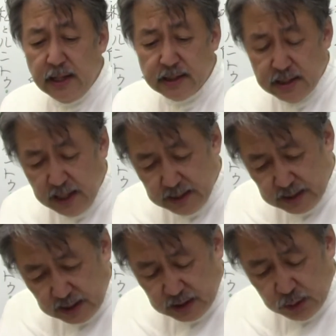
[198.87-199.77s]
さあ、
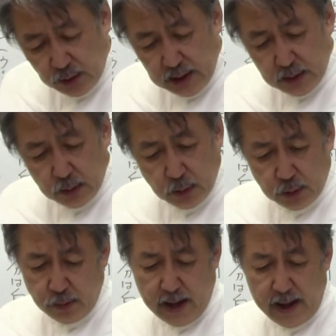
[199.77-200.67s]
しかしそれらの言
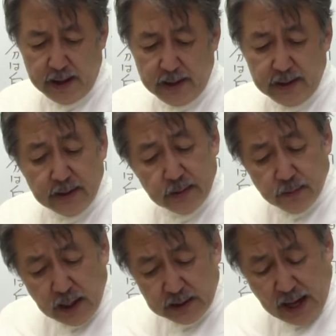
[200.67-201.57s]
葉
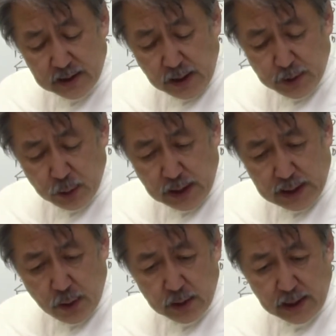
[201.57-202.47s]
は頭の
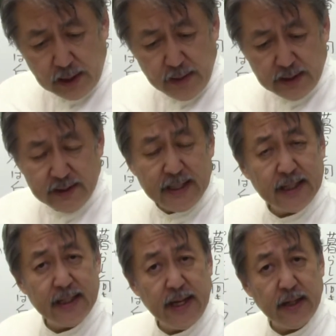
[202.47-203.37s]
中を駆け巡るだ
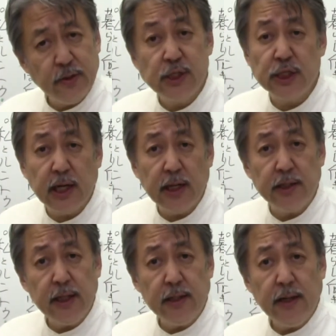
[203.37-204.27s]
けで口から
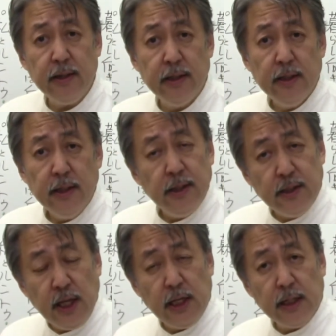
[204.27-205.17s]
出た
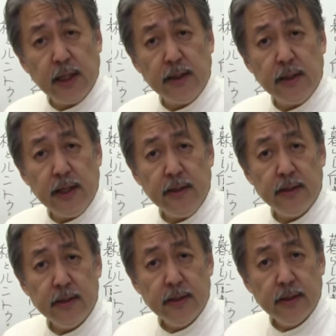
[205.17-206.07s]
出なかった
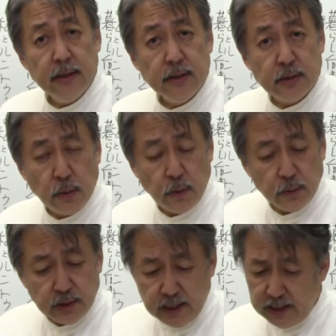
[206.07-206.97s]
そ
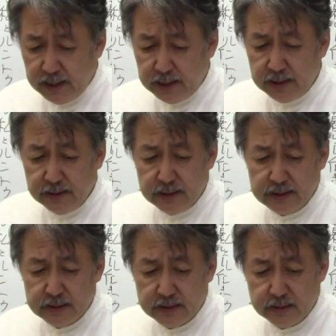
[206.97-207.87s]
う出ないんで
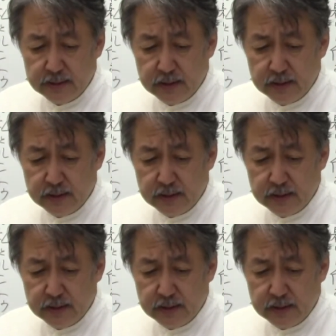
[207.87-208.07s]
す。